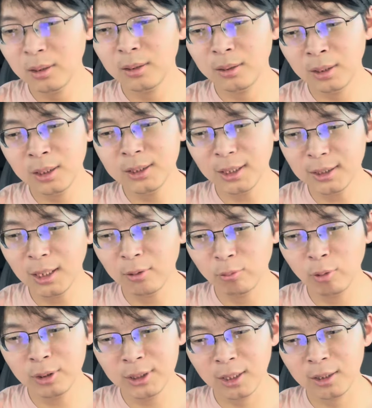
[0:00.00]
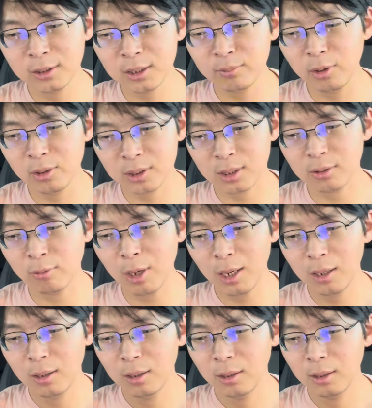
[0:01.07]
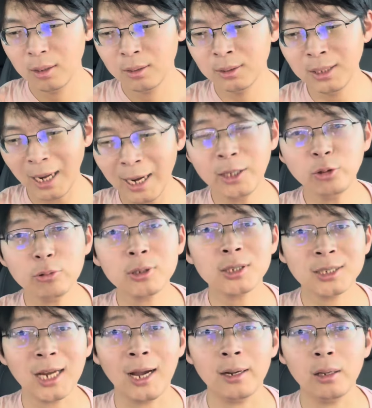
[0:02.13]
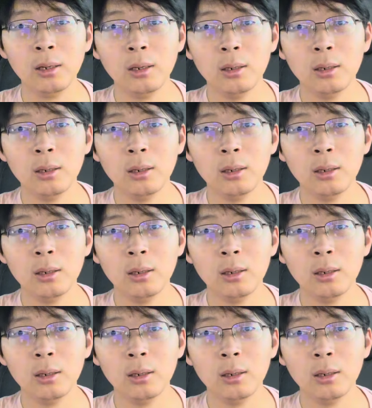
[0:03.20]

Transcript: 你想想，我讲的是不是实话？哪一句是假的？